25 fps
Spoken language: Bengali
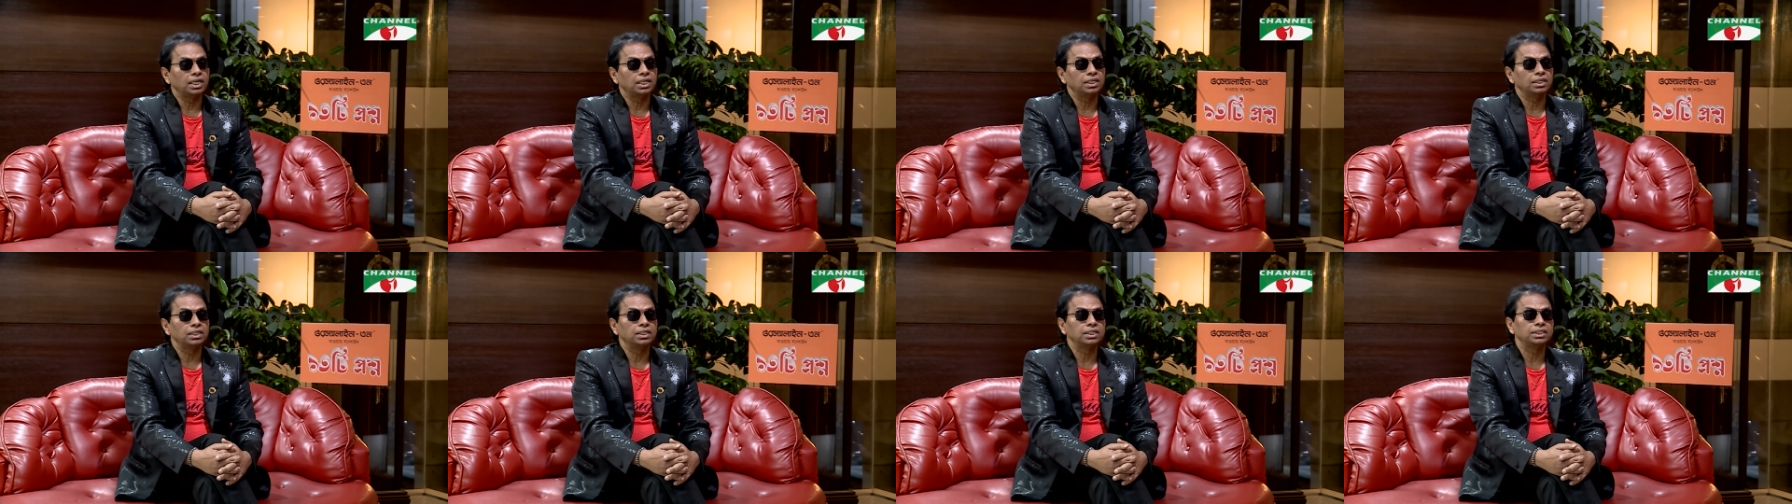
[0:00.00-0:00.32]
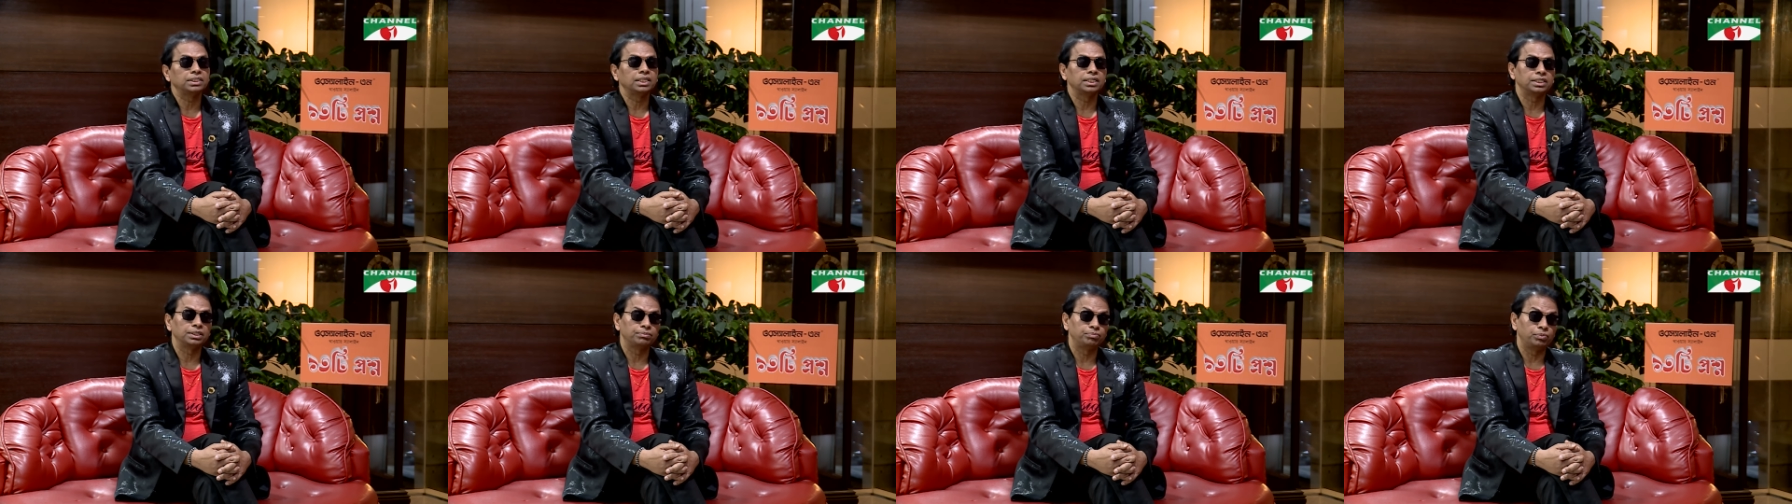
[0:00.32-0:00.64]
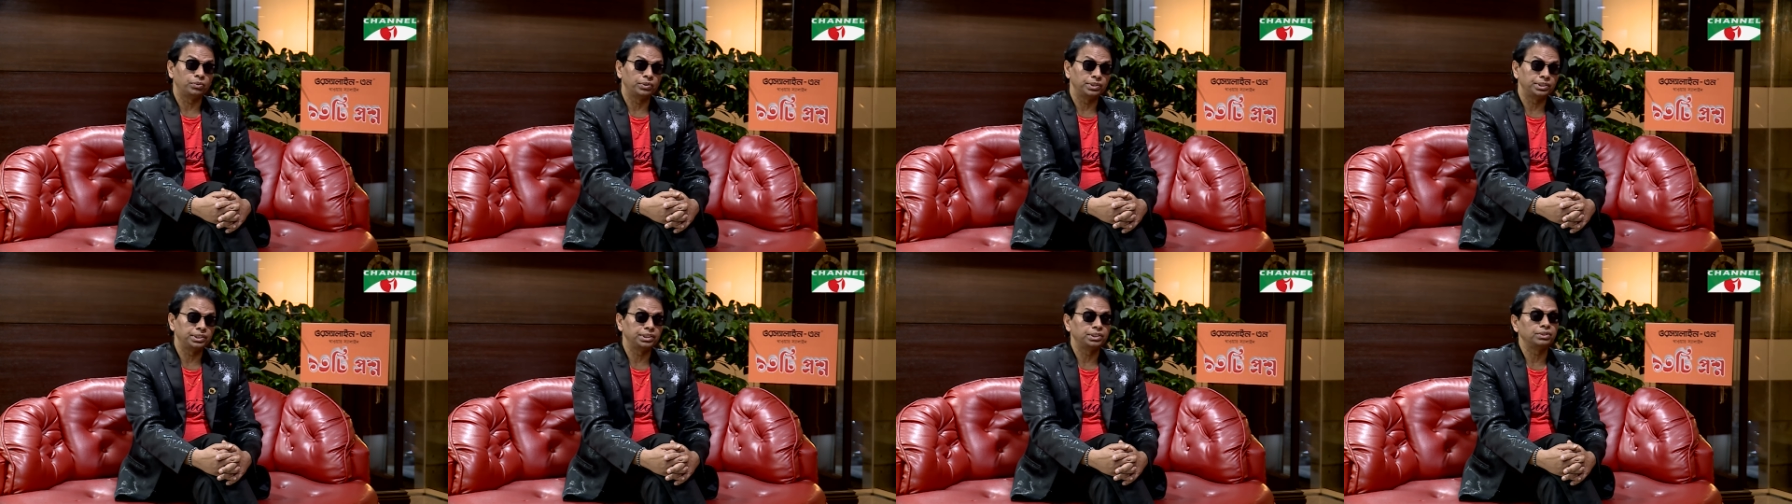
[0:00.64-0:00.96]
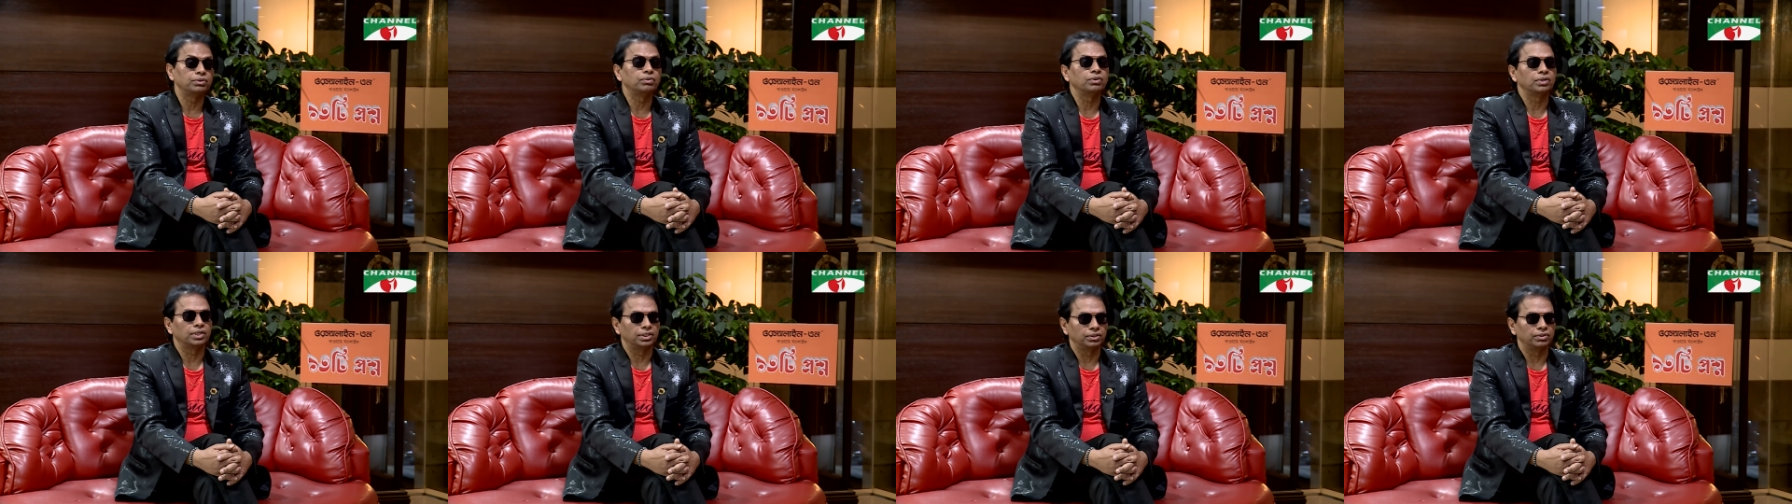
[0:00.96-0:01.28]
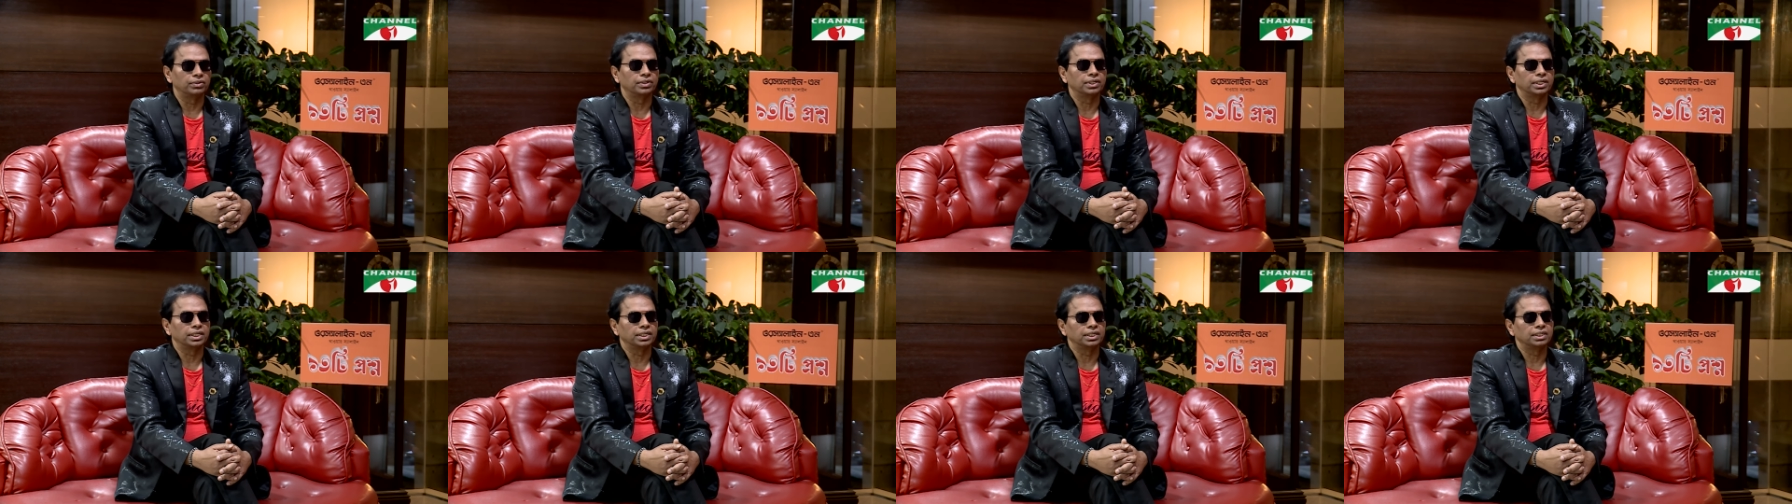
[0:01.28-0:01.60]
গানের সাথে পরিচিত করা
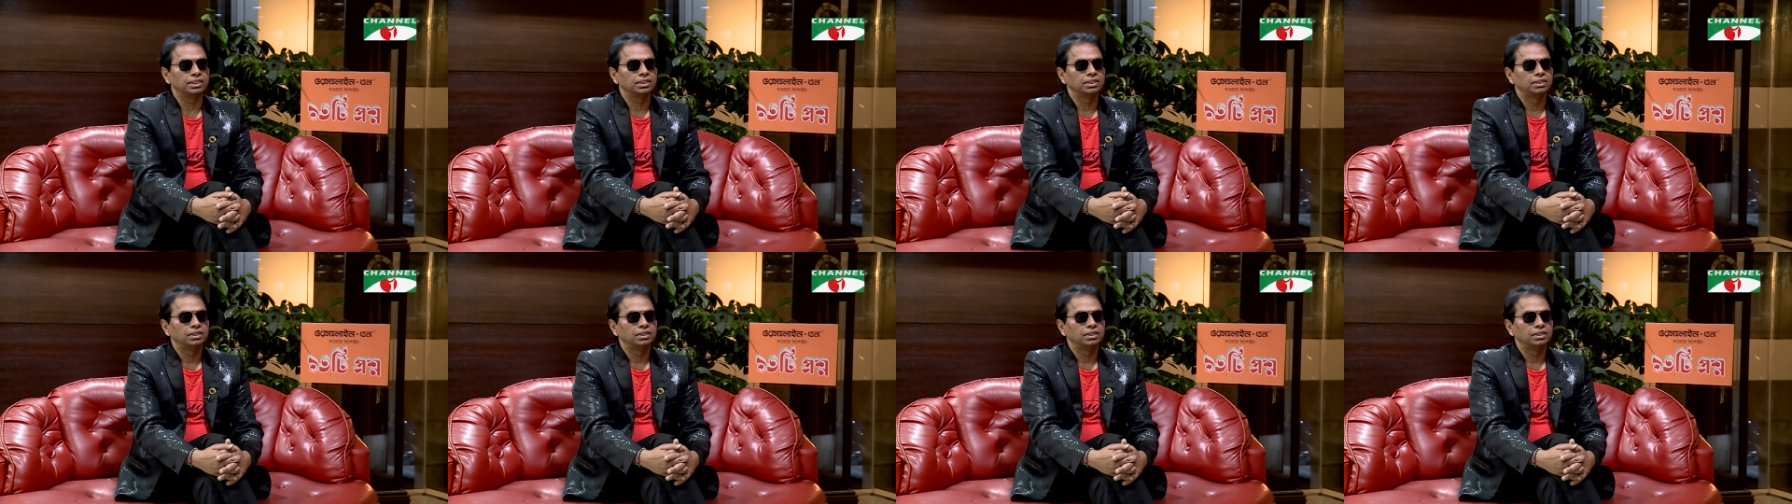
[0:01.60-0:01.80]
দরকার